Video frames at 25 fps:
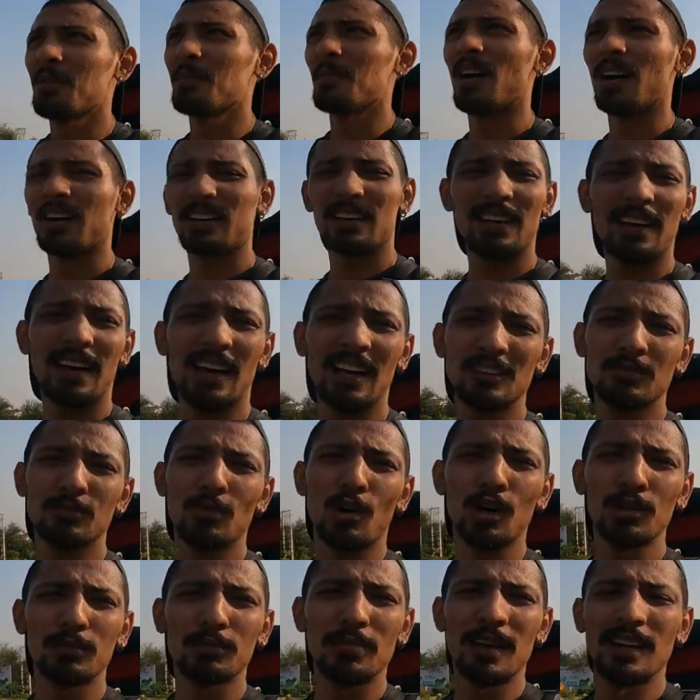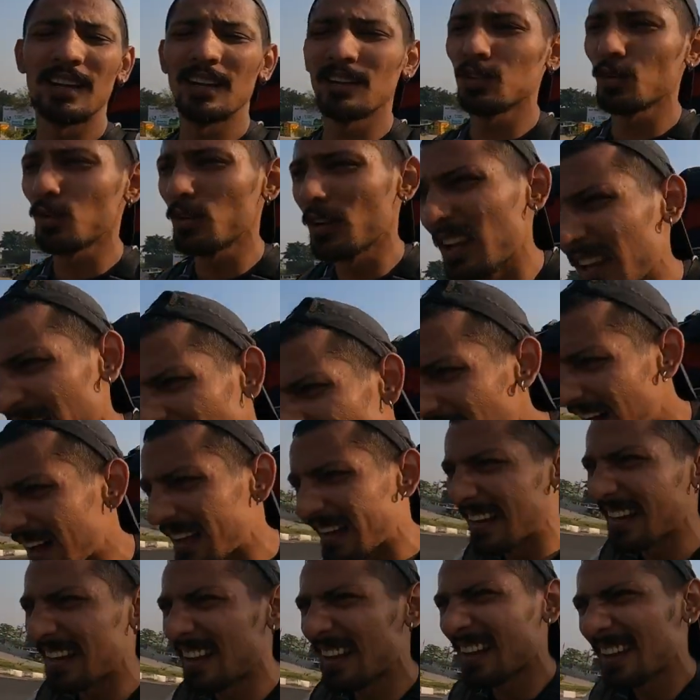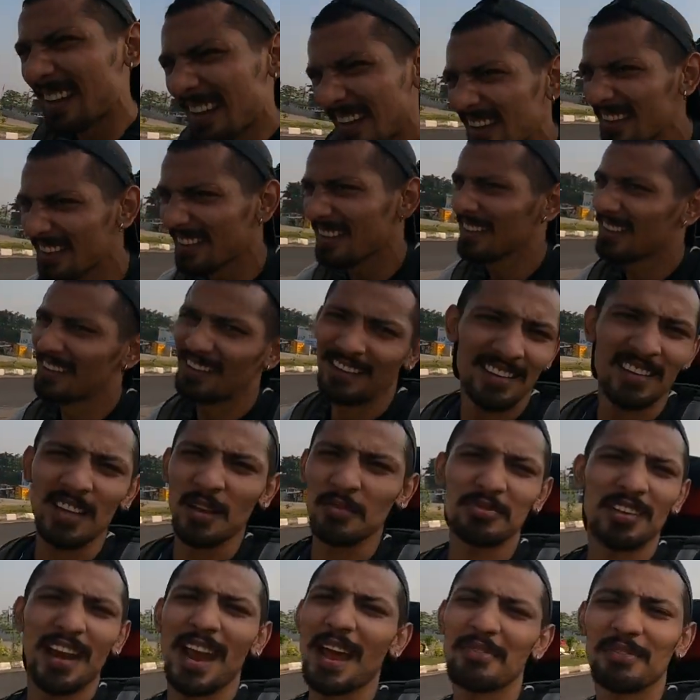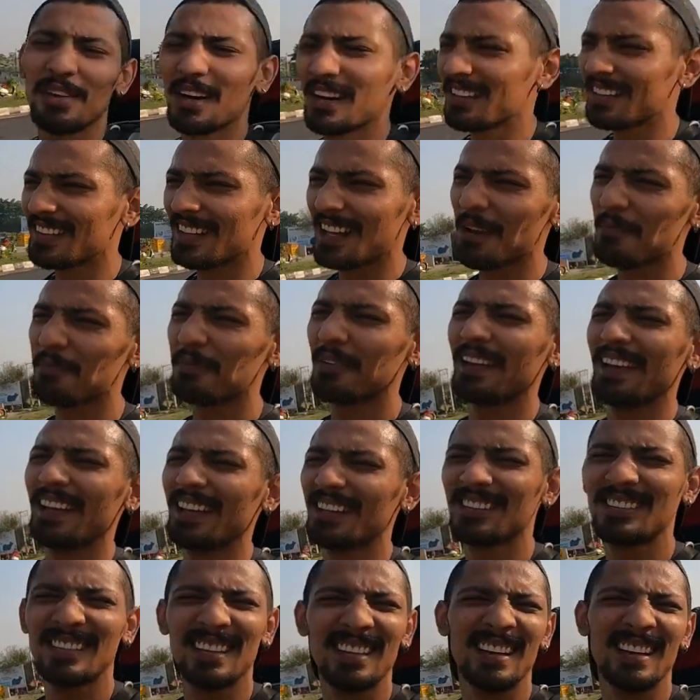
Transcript: बाकी गाइस बहुत मेहनत हो रही है यार सब्सक्राइब कर देना प्लीज़